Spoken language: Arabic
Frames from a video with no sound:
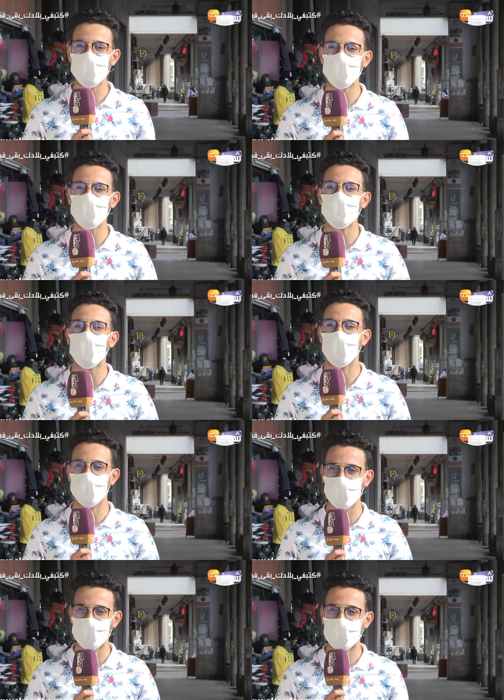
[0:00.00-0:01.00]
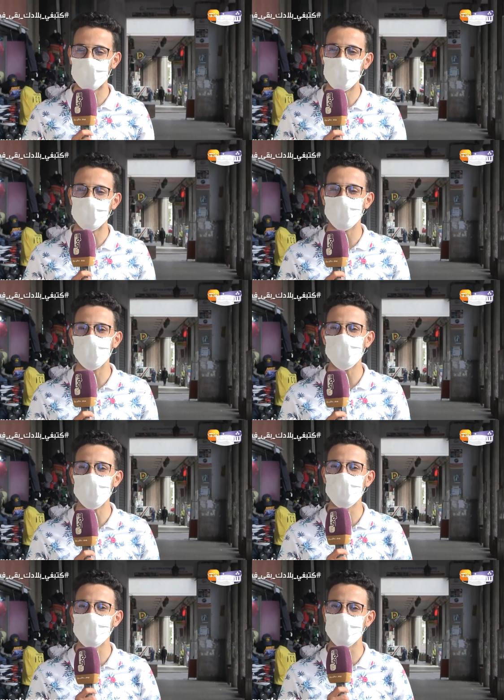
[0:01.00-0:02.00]
اليدويه او لو ساك حاجه
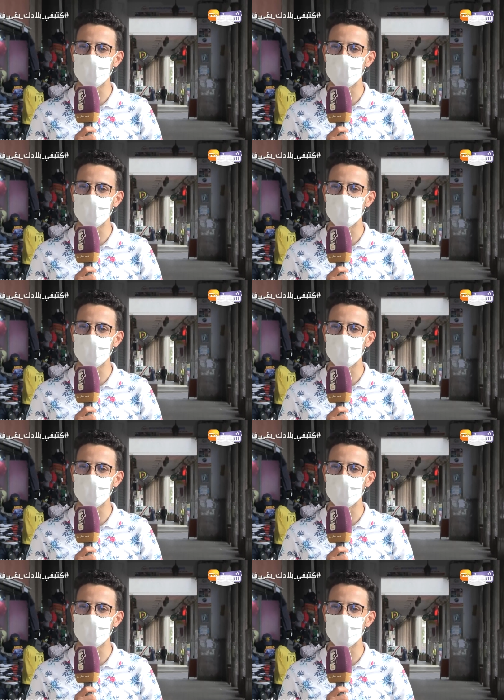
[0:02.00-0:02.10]
مهمه بالنسبه